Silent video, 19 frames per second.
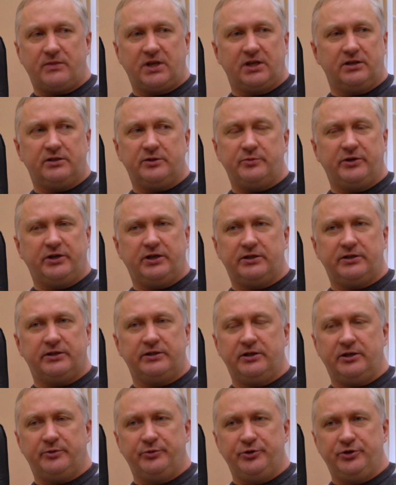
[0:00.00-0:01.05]
Она там какая-то
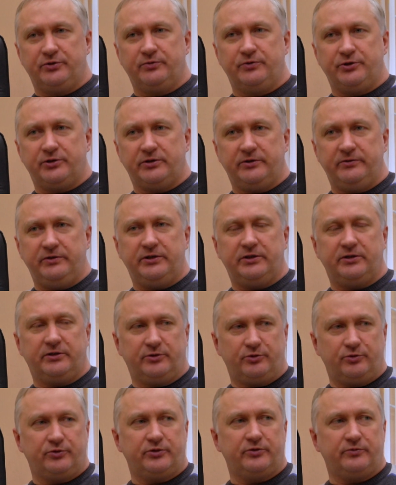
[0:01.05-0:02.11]
для обычного человека,
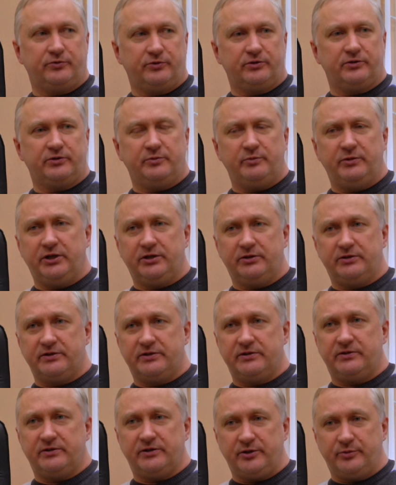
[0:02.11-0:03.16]
который вот имеет
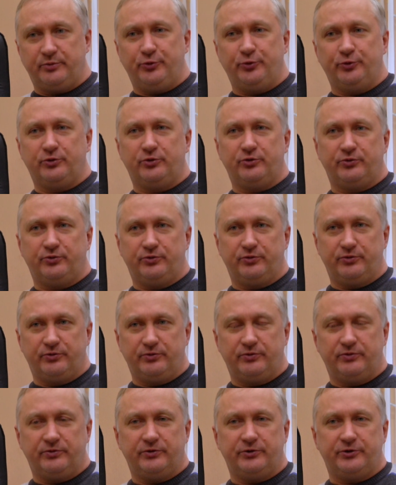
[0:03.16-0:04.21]
работу,